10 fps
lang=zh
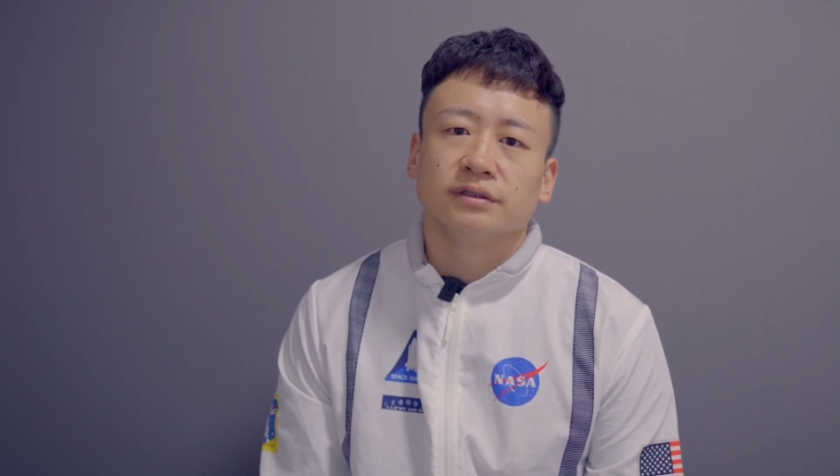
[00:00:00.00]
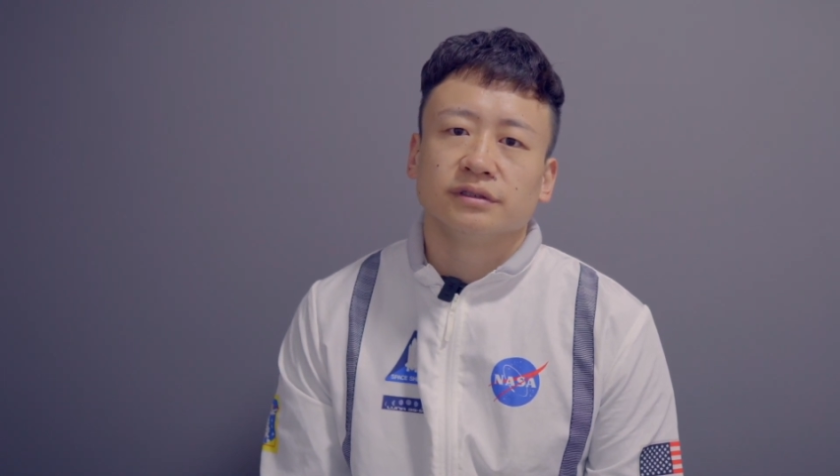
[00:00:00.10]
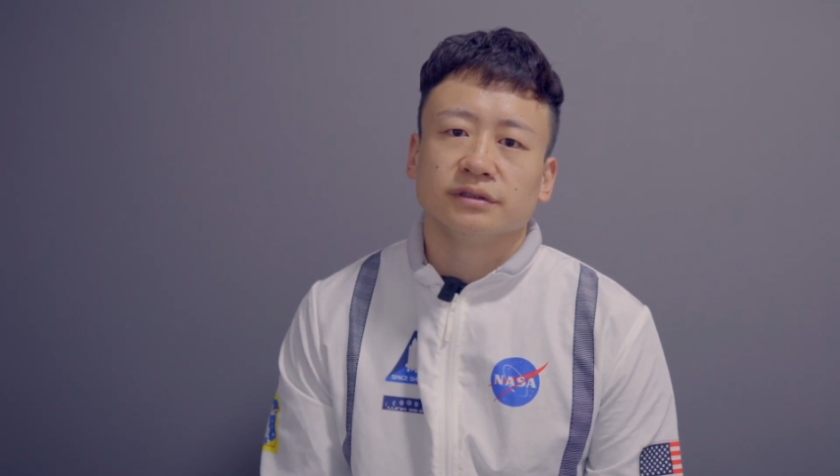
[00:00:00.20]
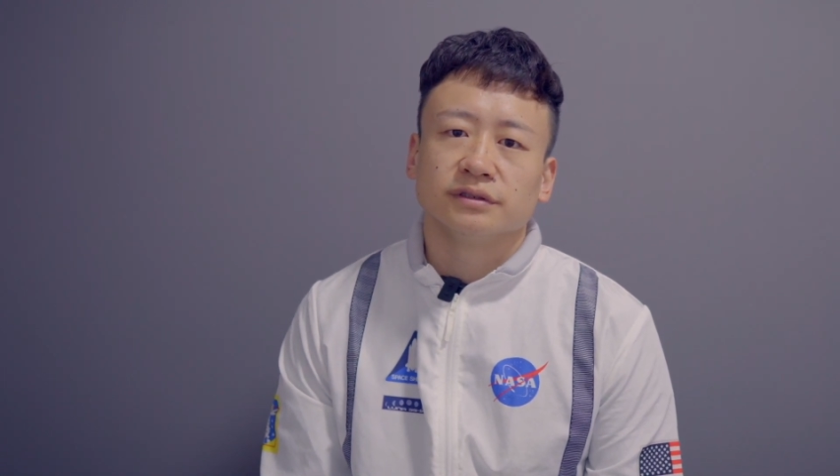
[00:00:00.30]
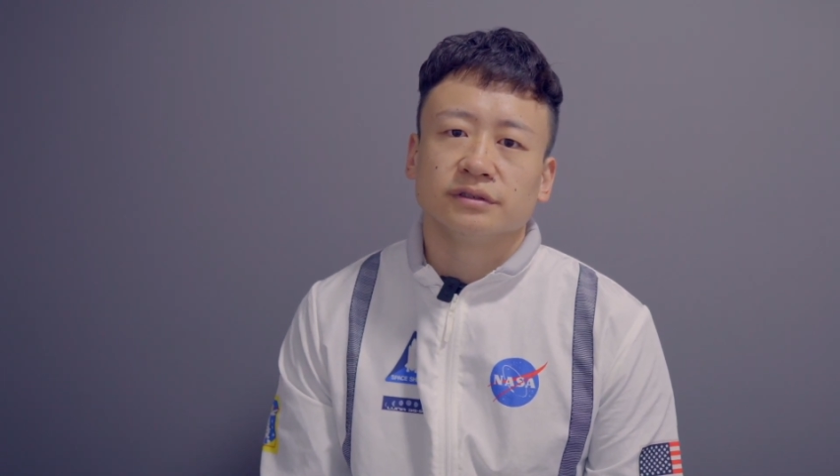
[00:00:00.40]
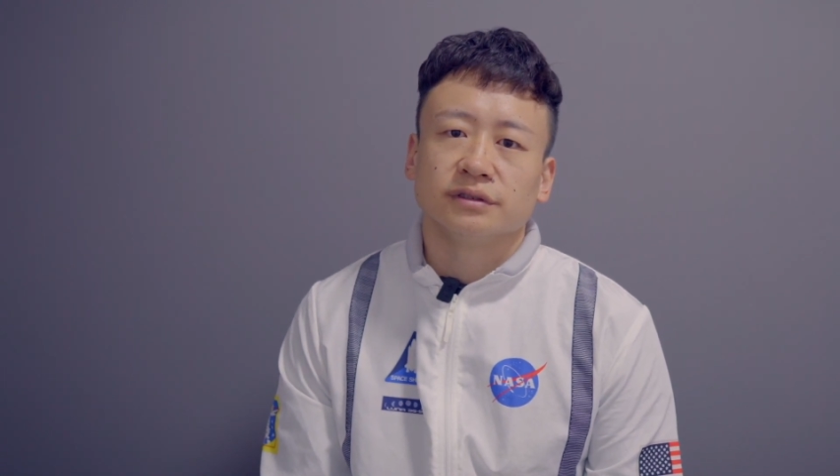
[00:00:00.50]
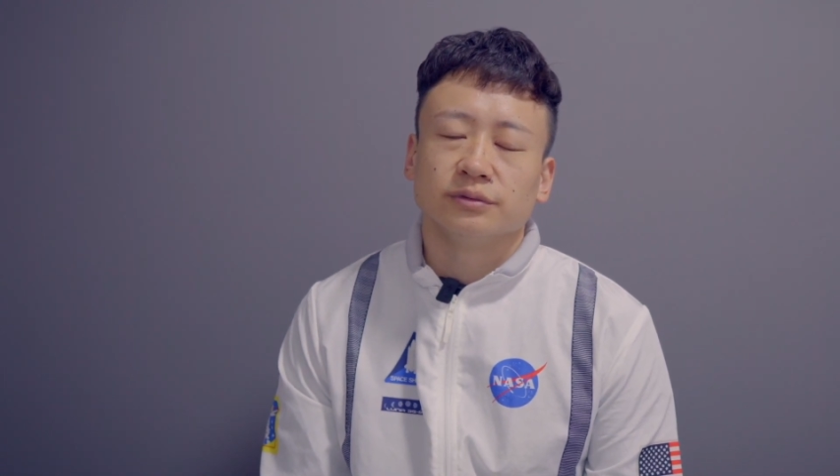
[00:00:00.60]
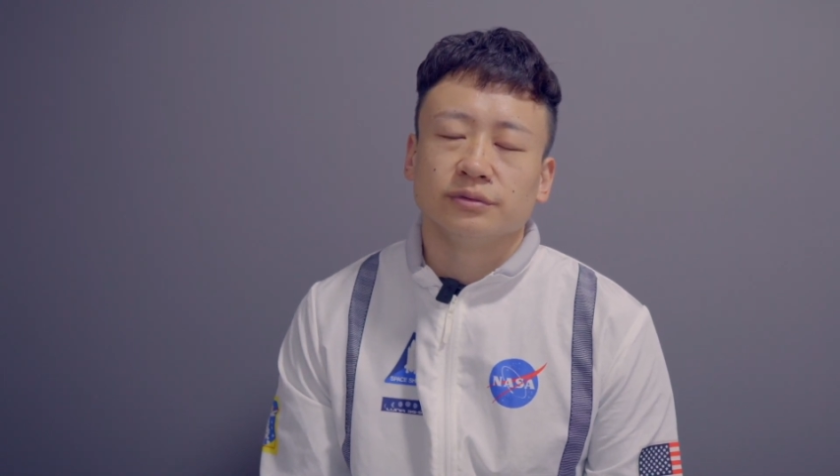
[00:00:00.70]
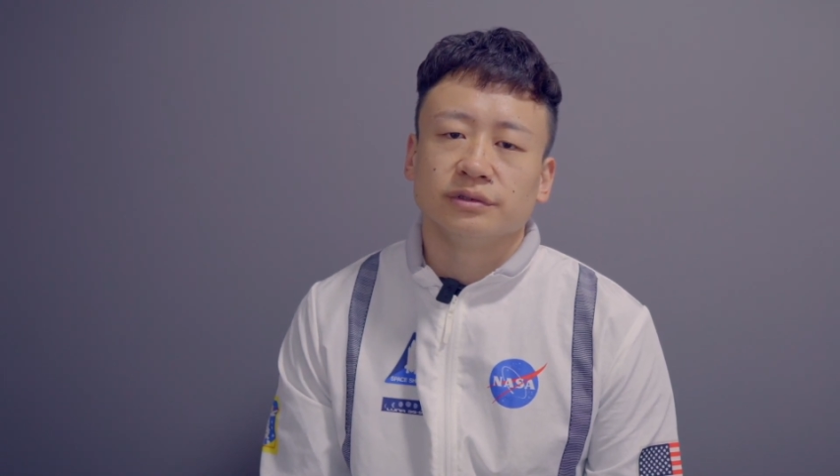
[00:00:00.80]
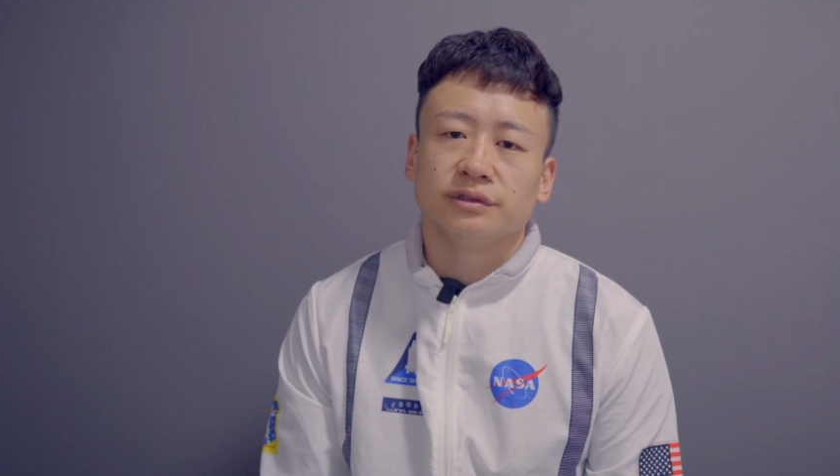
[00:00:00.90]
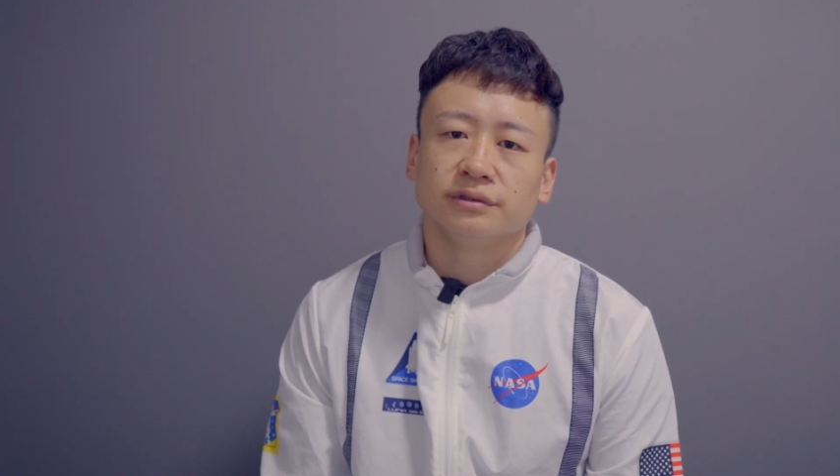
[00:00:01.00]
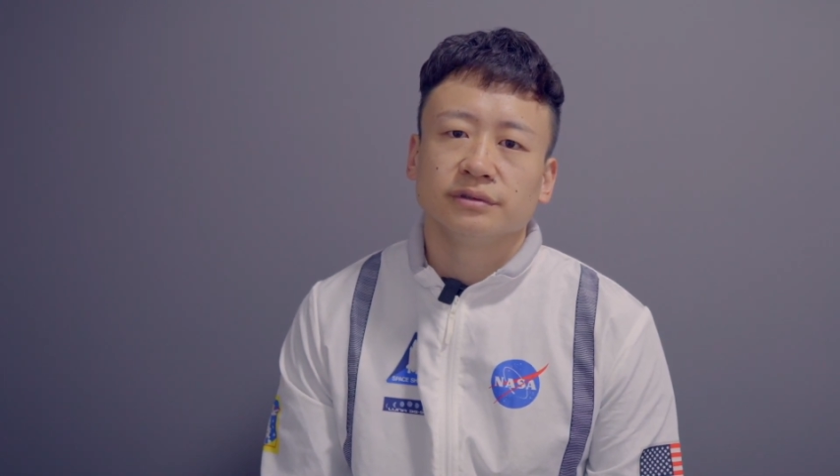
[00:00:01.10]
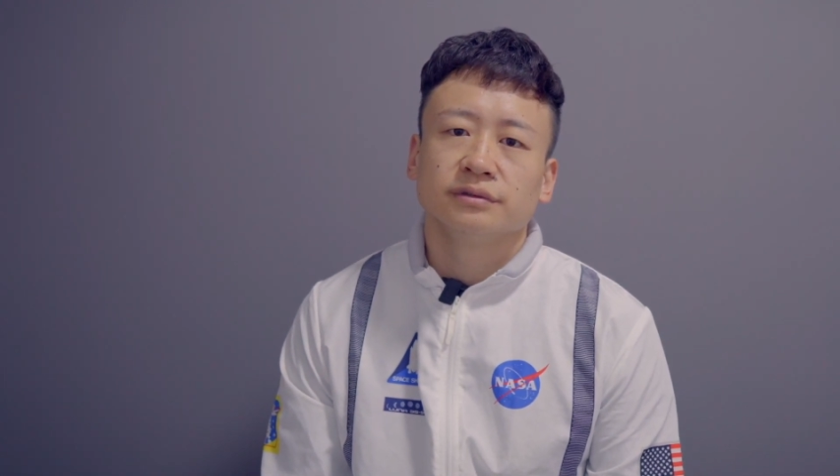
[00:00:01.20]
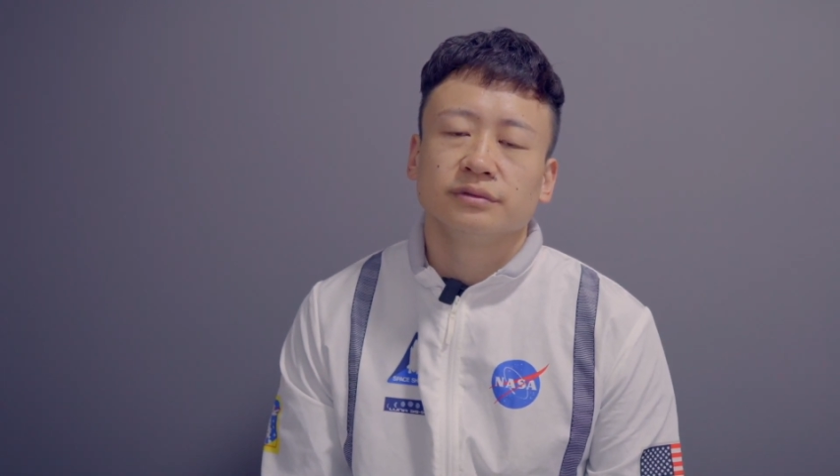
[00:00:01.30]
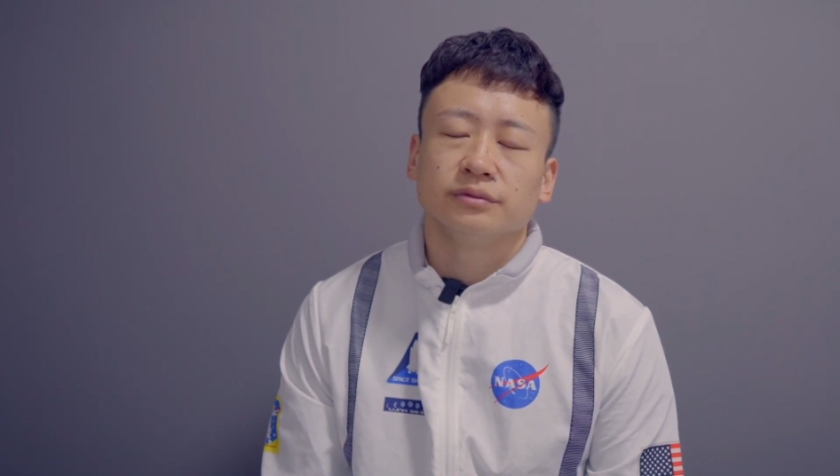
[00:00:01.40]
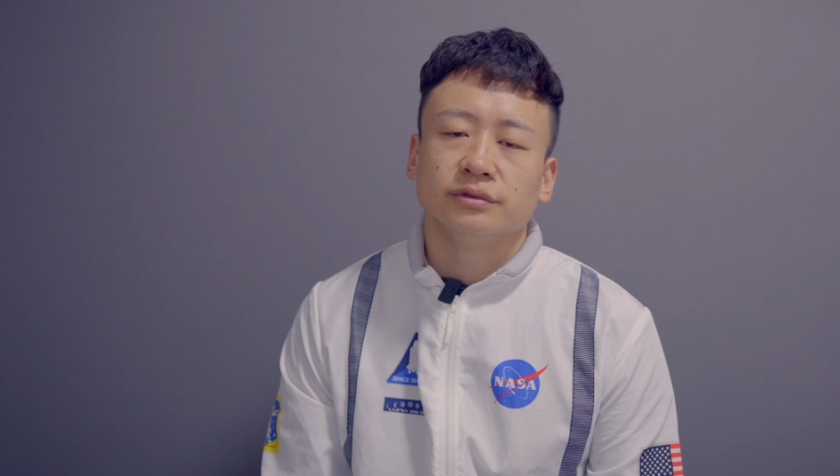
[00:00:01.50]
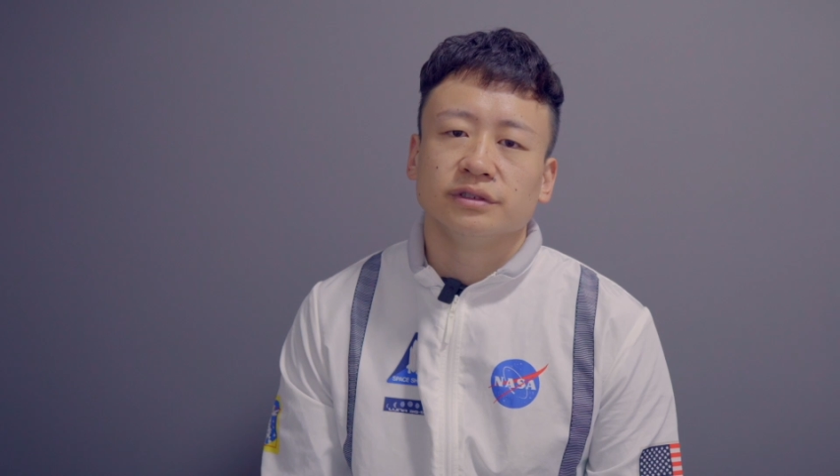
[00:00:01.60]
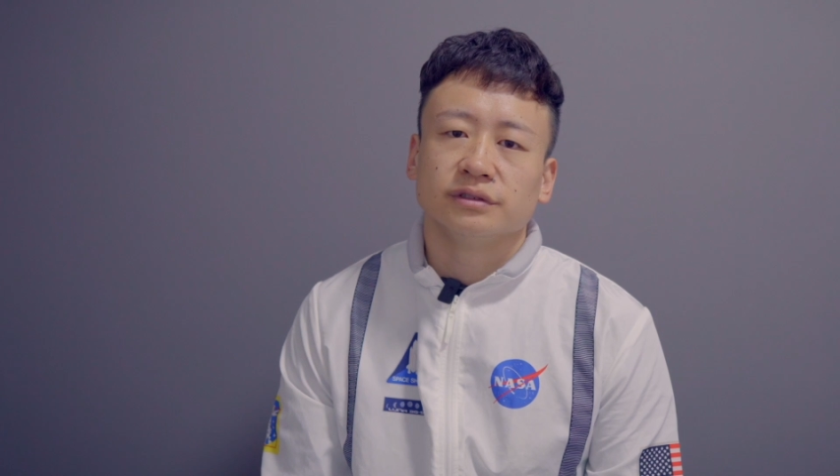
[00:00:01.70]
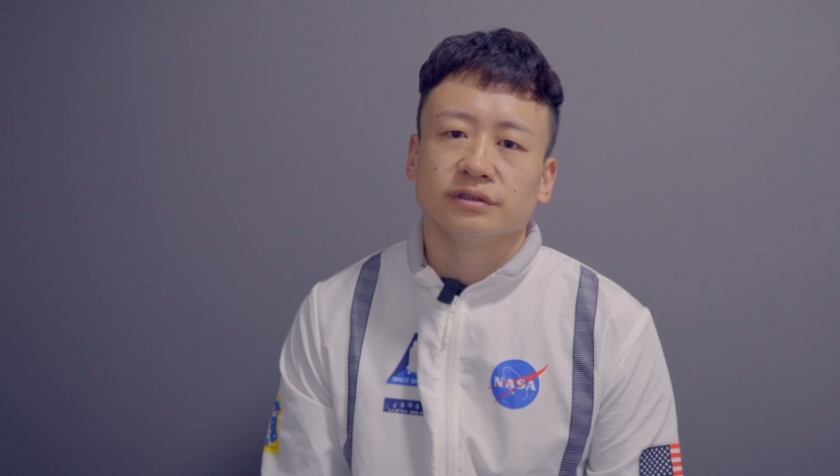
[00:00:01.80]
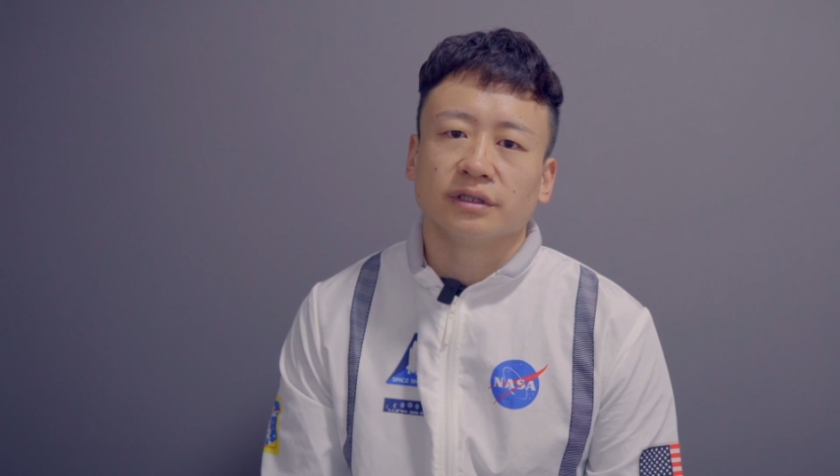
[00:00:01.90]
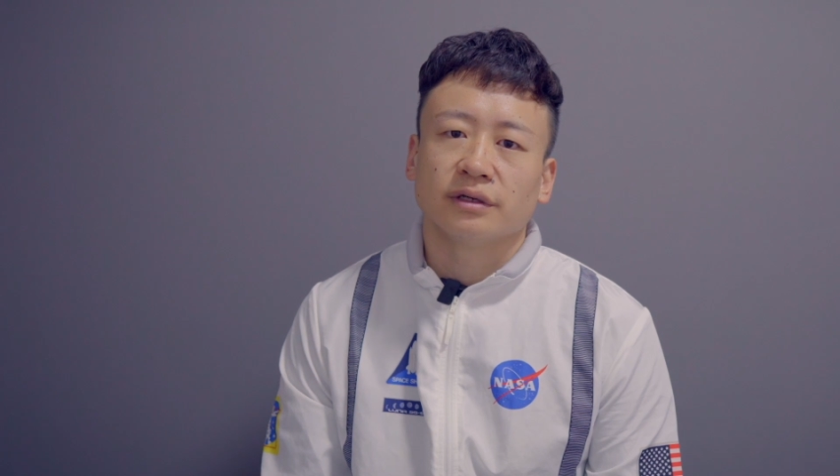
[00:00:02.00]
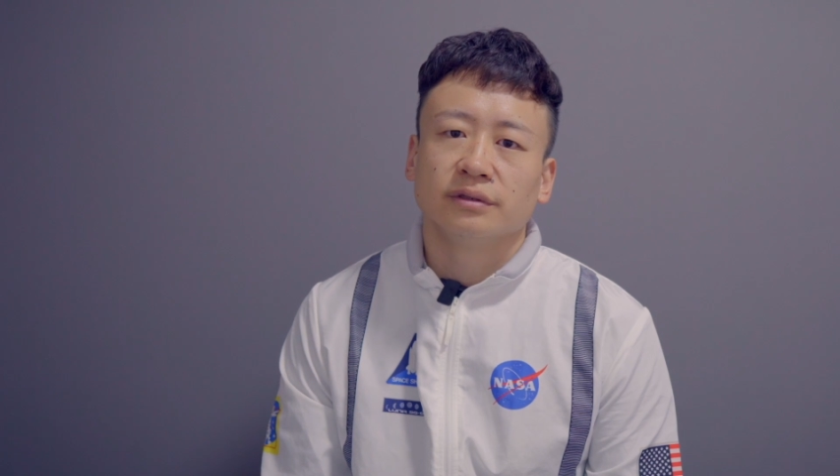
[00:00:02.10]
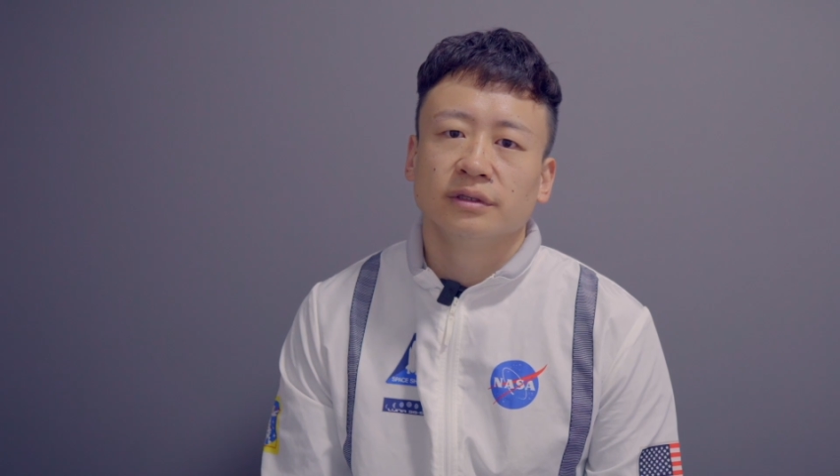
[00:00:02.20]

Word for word: 实时的语音语音指导。